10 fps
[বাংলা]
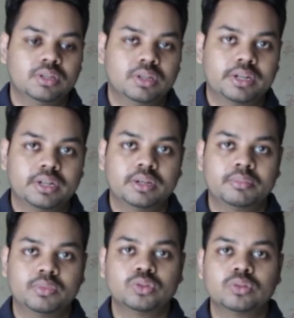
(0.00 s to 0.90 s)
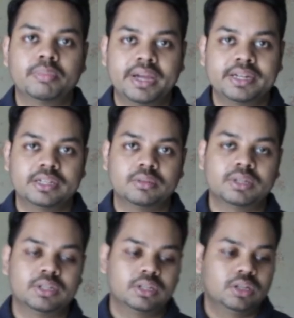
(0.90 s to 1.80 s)
একটা নতুন ব্যাট
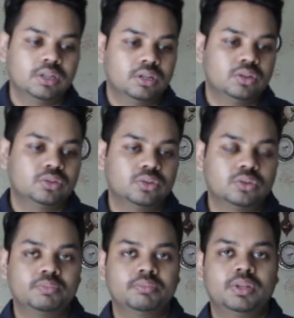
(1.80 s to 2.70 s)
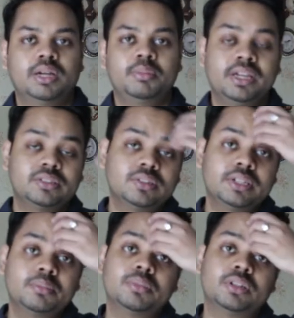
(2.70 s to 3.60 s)
কিনবেন তো আমি
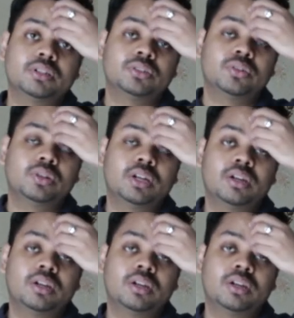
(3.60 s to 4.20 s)
অ্যাকচুয়ালি যখন